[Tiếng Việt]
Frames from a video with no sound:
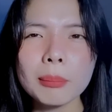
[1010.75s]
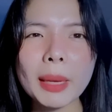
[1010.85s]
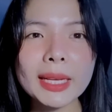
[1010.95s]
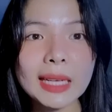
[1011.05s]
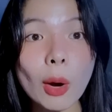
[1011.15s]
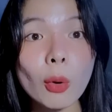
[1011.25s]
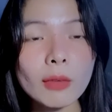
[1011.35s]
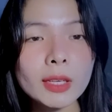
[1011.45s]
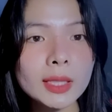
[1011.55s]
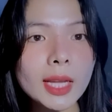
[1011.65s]
bạn cầu cái
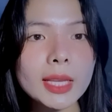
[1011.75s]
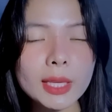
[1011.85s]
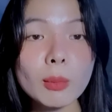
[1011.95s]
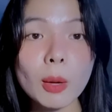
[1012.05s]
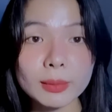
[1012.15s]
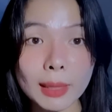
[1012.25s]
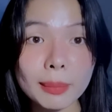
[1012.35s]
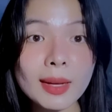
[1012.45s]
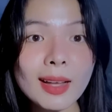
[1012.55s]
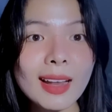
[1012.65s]
vấn đề gì trong học tập á